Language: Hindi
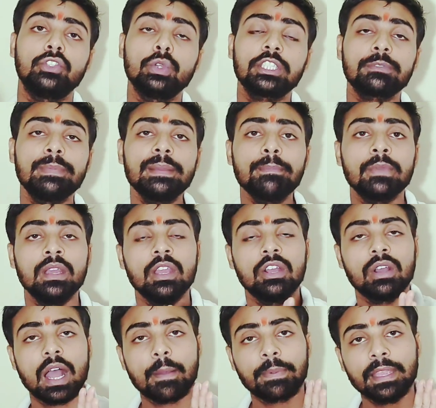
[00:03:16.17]
जो इसमें
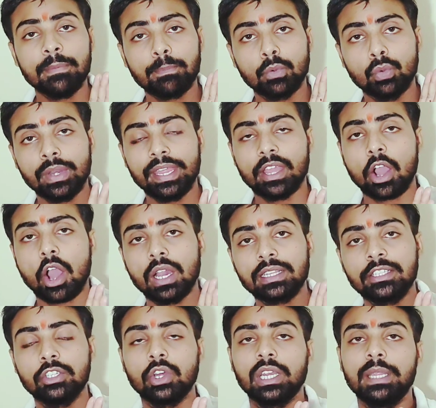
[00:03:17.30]
आपके पूरे ऑल
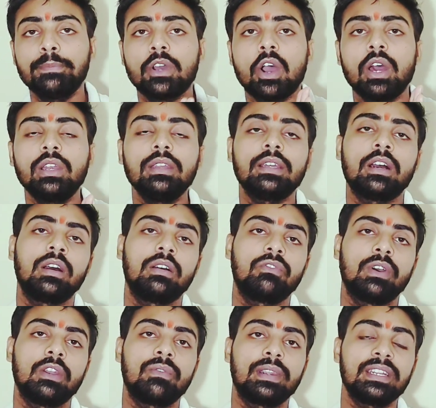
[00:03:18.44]
सिनोनिम ऑल
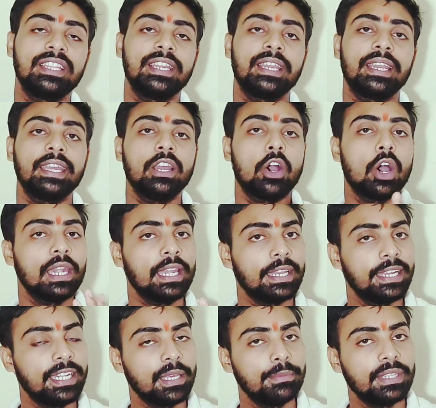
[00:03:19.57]
वन वर्ड दिए गए हैं ऑल
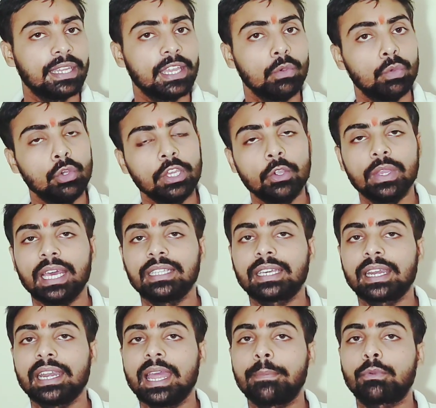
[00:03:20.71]
इडियम दिए गए हैं उन्हीं को याद
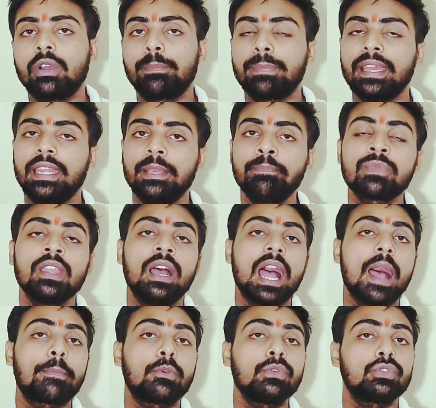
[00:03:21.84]
करना है आपको पहले
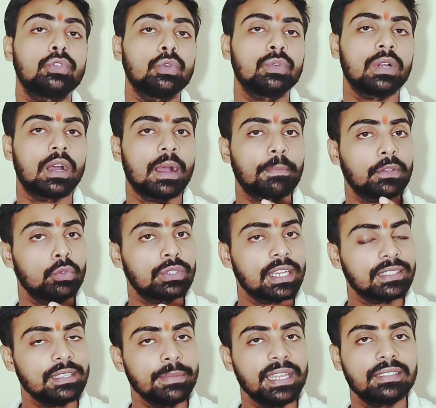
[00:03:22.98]
आपको जो आप कुछ
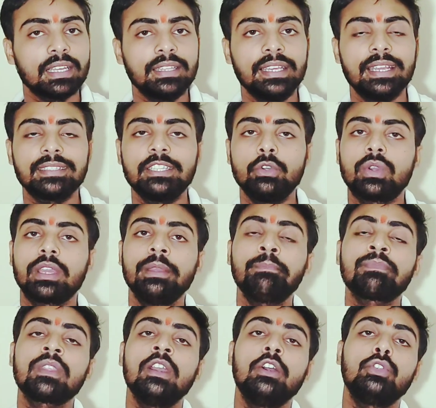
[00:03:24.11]
ऐसे मेरे साथी ऐसे होंगे
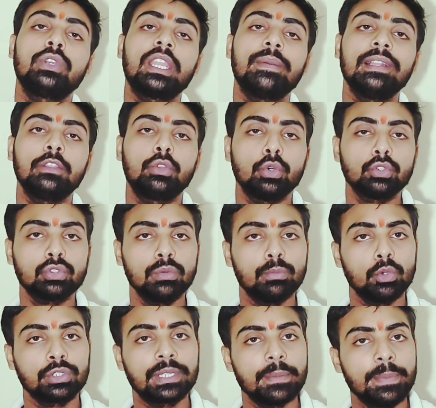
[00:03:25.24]
जो केवल 200
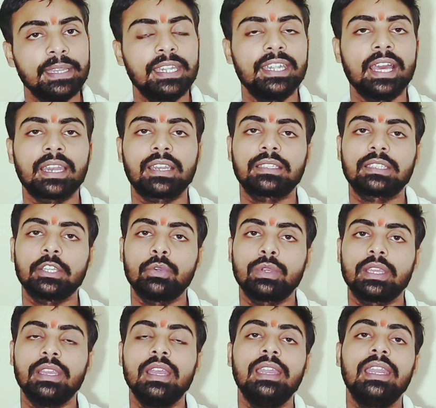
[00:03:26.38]
मोस्ट रिपीटेड आर करते
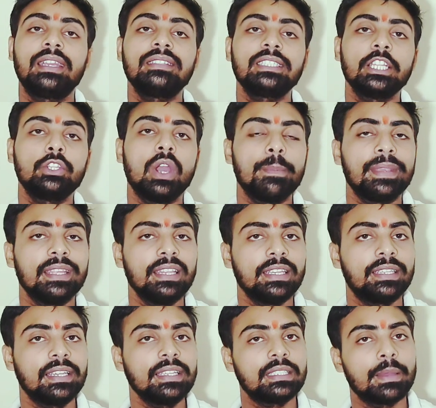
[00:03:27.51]
होंगे लेकिन साथियों आप ये
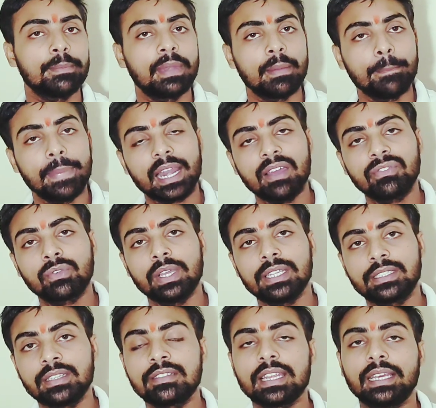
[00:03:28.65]
देखिए कि जब नंबर ऑफ
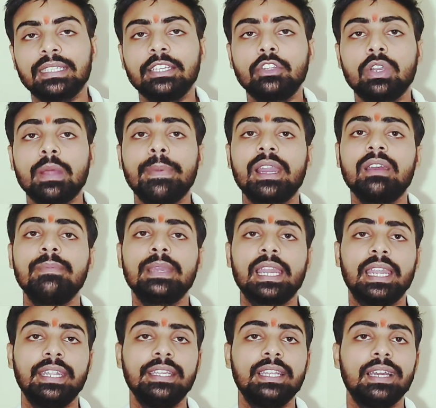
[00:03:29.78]
क्वेश्चन ज्यादा है तो नंबर ऑफ
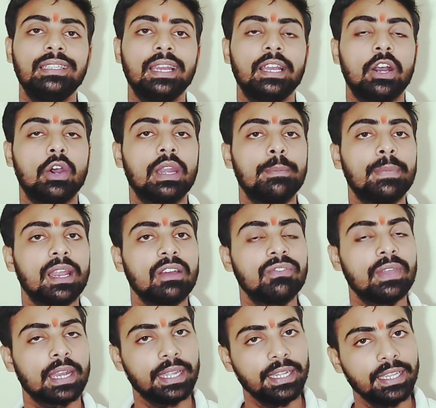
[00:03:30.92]
वेरायटी ज्यादा है और नंबर ऑफ
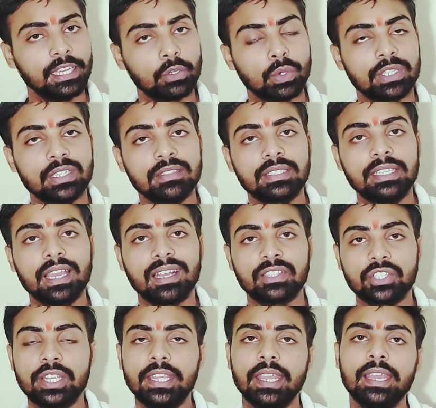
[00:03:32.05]
वेरायटी अगर क्वेश्चन की
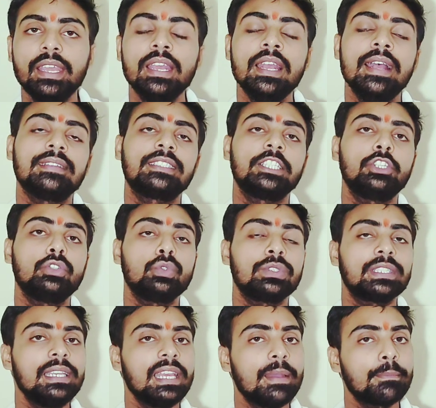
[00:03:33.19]
अच्छी है साथियों तो
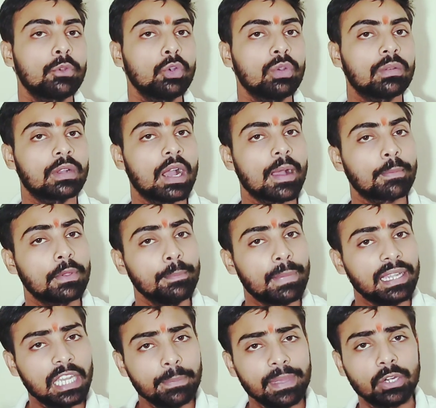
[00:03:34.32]
इसके लिए हमको आपको
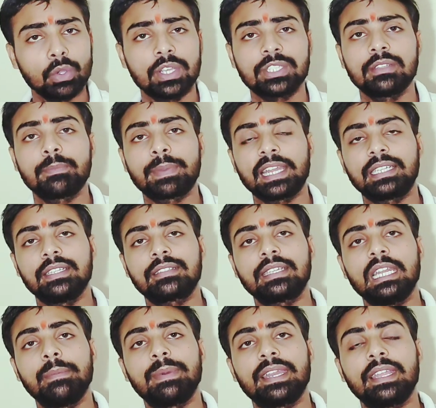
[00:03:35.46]
मल्टीपल क्वेश्चन प्रैक्टिस
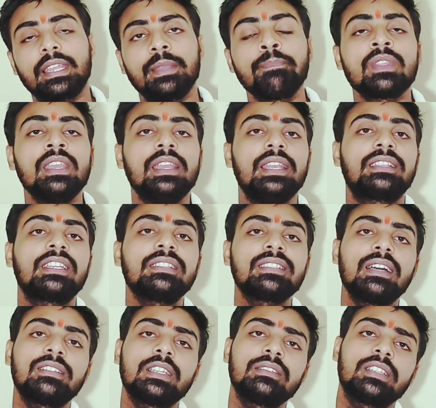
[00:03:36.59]
करने पड़ेंगे इसके
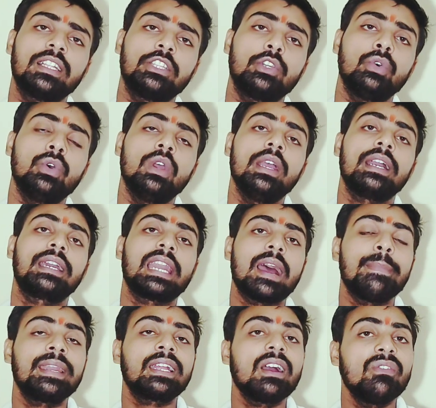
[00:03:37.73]
साथ साथ साथियों
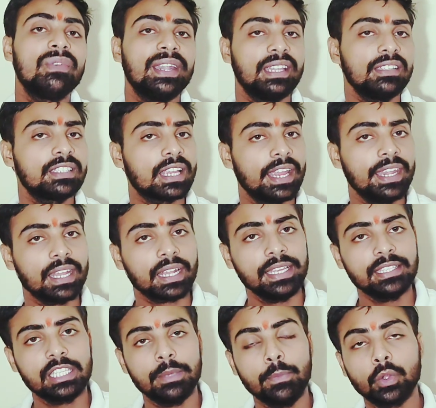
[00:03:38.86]
ग्रामर का वेटेज कहीं ना
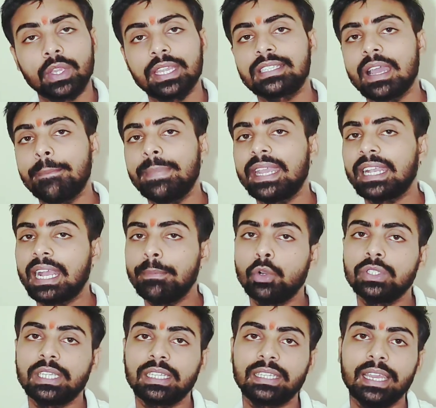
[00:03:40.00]
कहीं सीपीओ के एग्जाम में कम
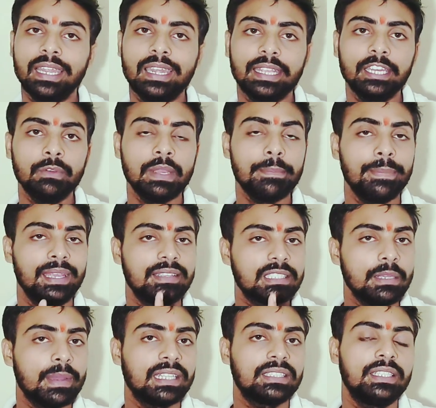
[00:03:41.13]
हो जाता है लेकिन वही मेंस
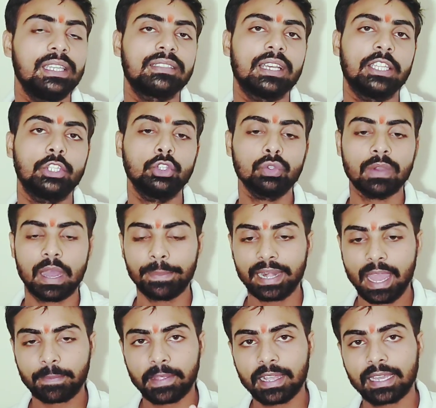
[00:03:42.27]
की बात की जाए साथियों तो वहां पर
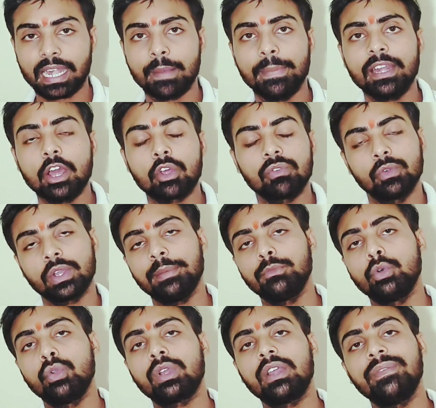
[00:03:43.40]
आपका ग्रामर और वो
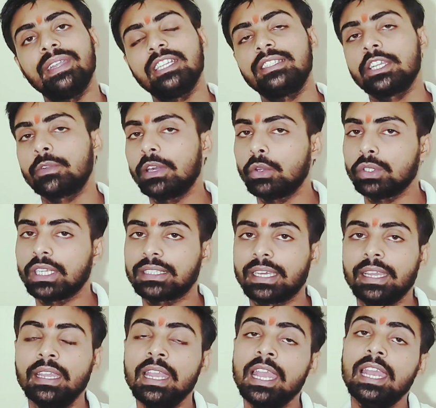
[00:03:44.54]
दोनों का वेटेज इक्वल हो जाता
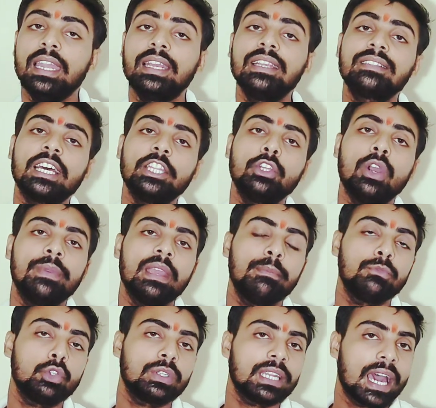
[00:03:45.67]
है लेकिन साथियों अभी हम
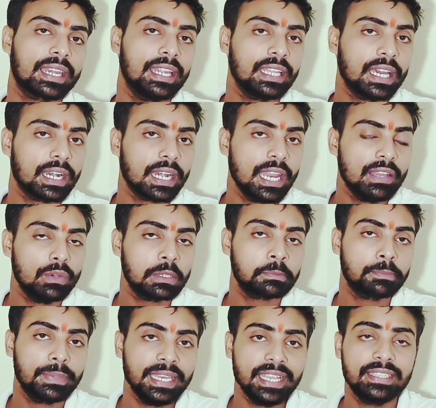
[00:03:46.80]
जो टारगेट कर रहे हैं वो
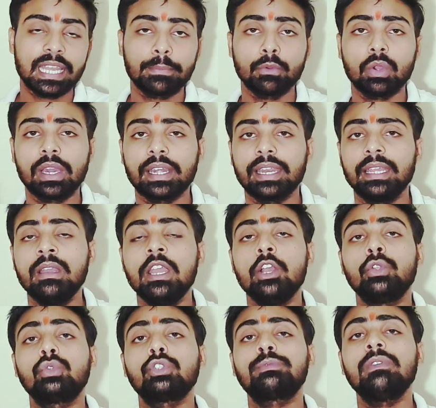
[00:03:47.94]
प्री एग्जाम को कर रहे हैं
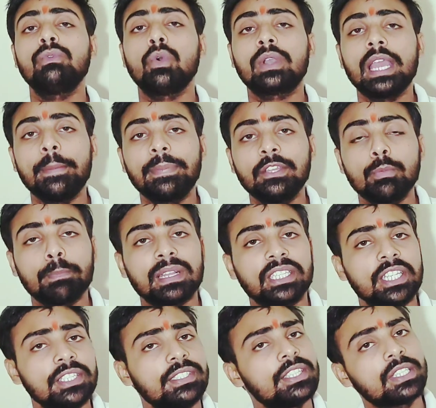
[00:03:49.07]
तो उसमें कैप के जो
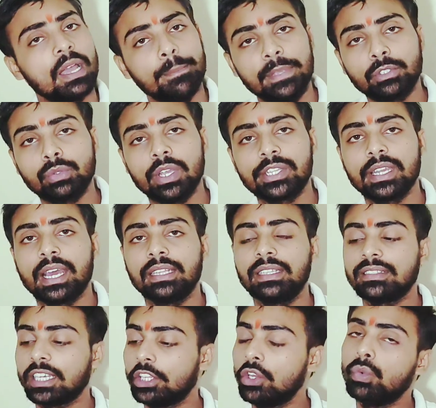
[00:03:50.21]
25 से 26 क्वेश्चन आते
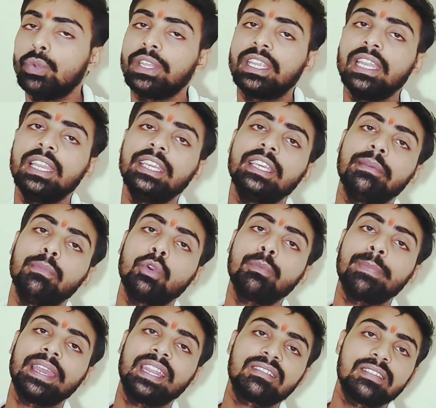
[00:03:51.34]
हैं साथियों उनके लिए ये बुक
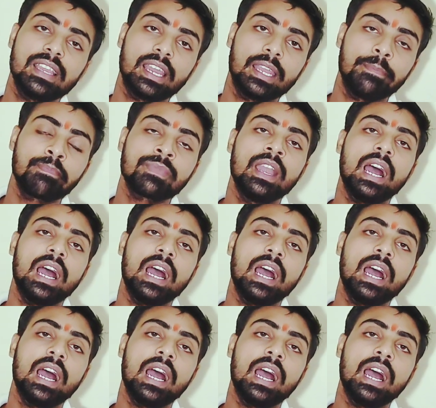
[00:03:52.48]
किया है